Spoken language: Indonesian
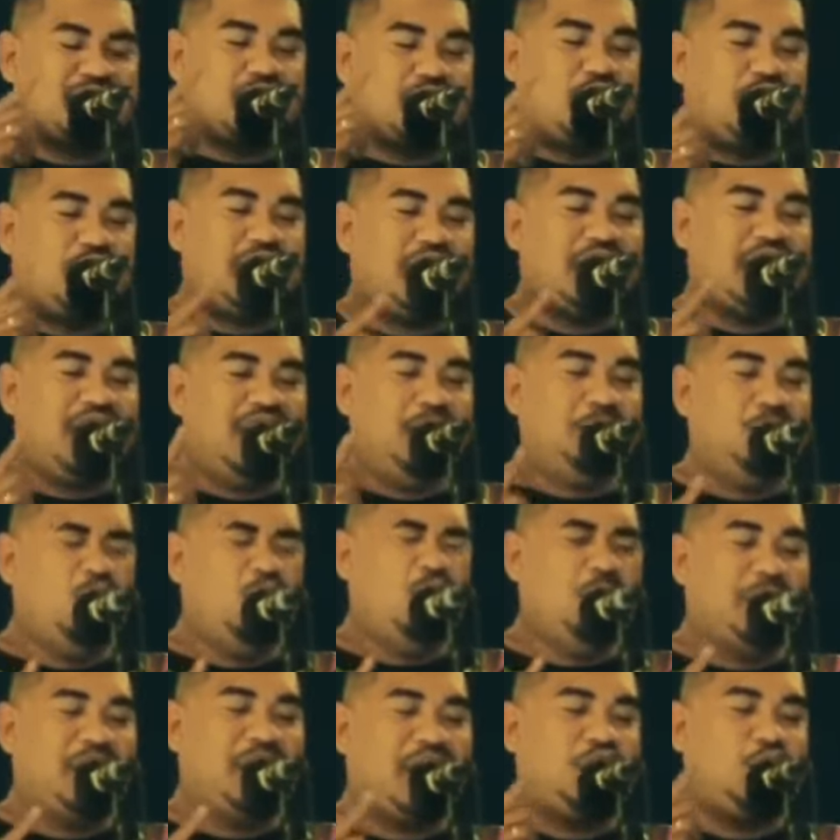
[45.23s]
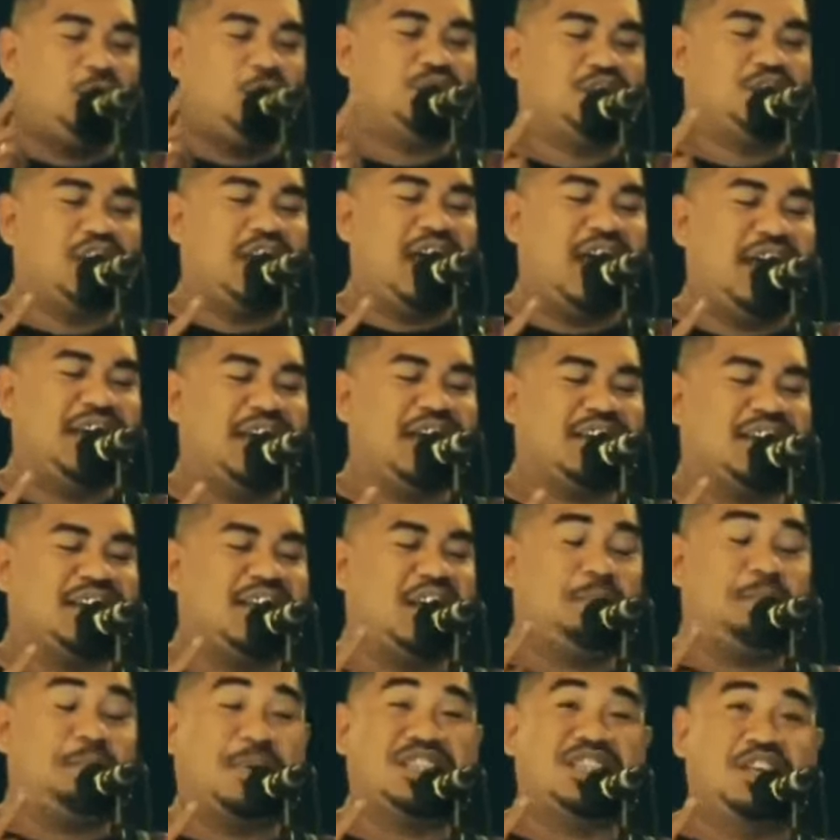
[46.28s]
Seorang ibu mengadopsi anak
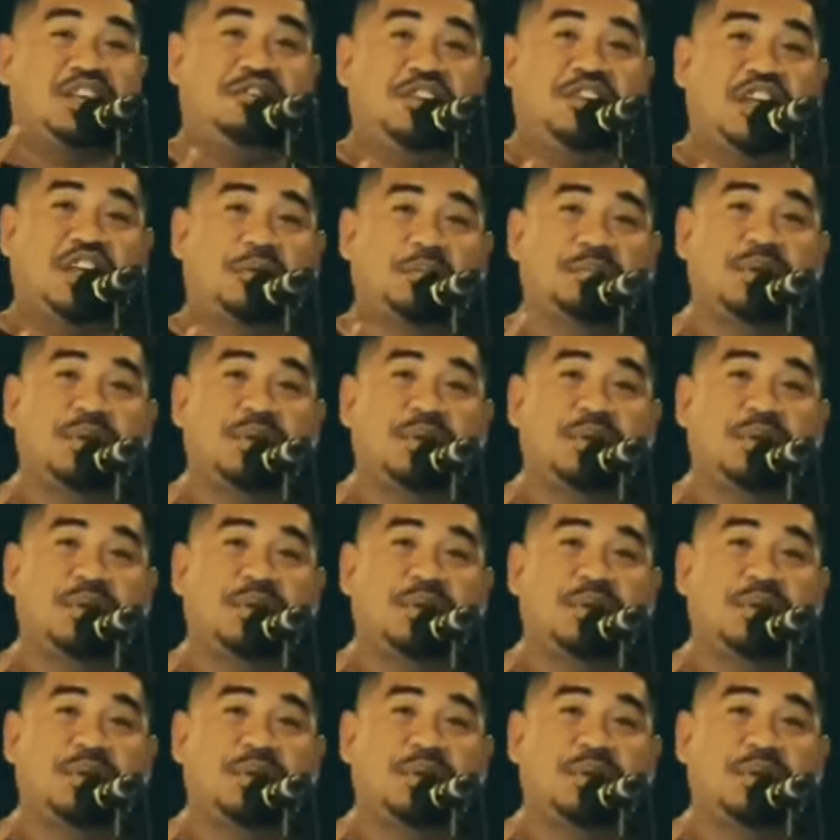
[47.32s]
dari Pasifik